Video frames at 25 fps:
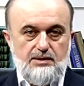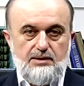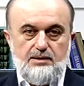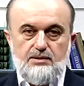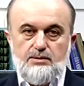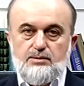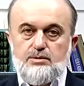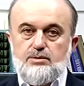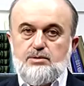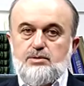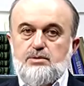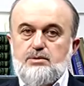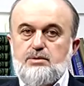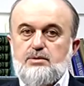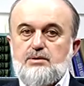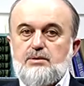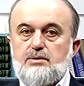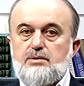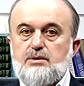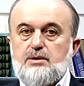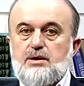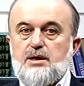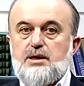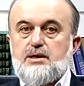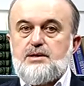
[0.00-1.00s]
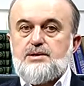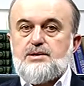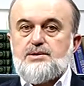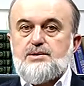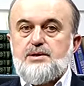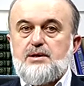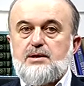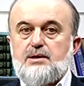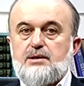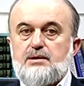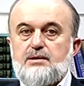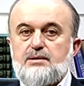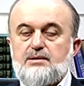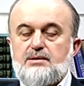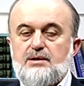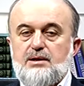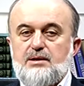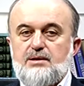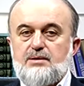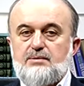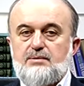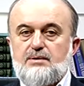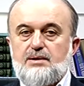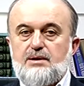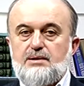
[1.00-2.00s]
Üstünlük ancak
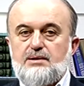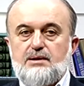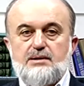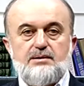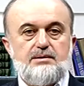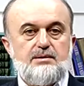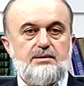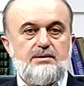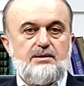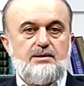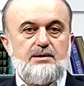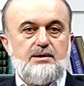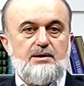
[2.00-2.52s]
takvadadır.